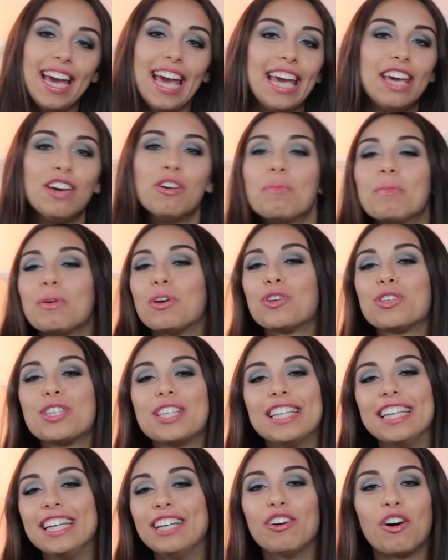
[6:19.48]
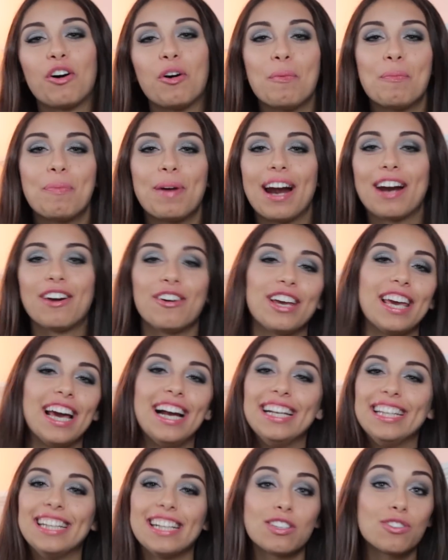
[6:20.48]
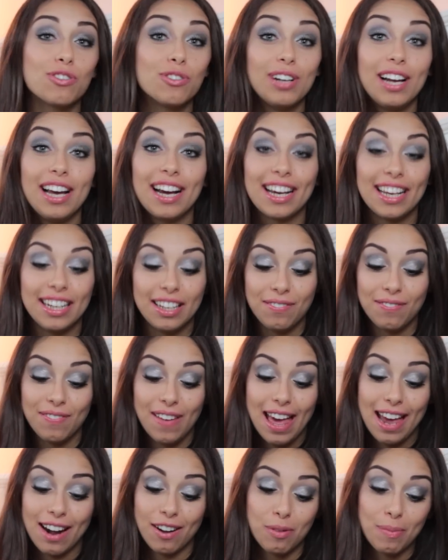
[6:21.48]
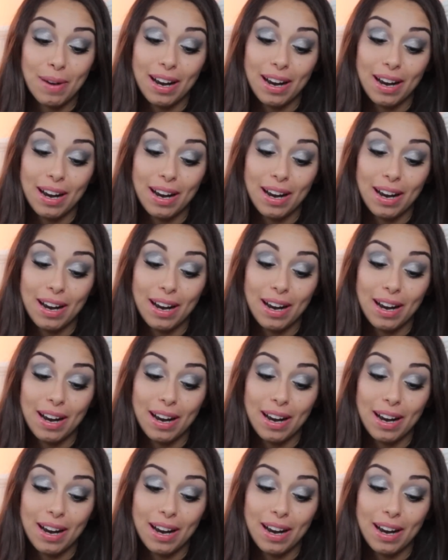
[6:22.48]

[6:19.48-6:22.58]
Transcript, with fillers: e io mi ostino a comprare occhiali da sole anche d'inverno,